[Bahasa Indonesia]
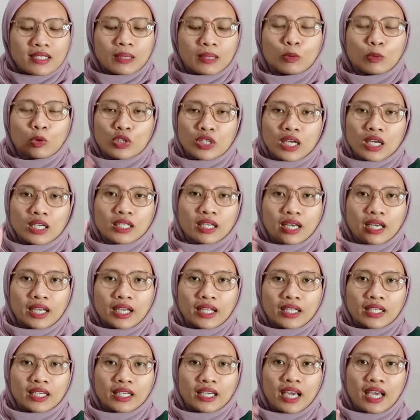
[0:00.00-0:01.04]
Kemudian
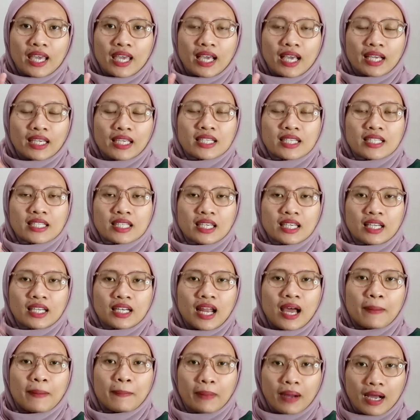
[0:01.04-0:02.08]
kayak kayak ngisi
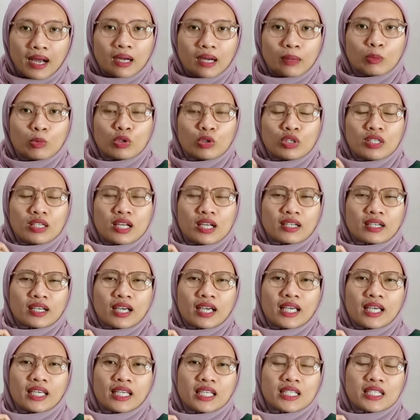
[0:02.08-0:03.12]
nama, kemudian
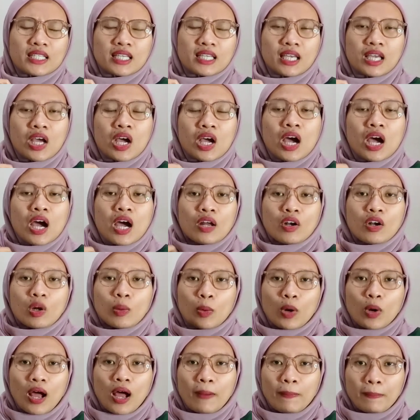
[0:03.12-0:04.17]
kayak ngisi
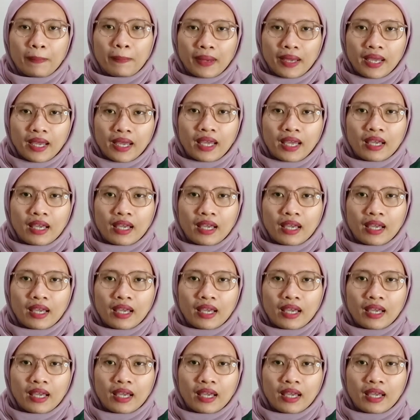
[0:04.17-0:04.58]
nomor HP,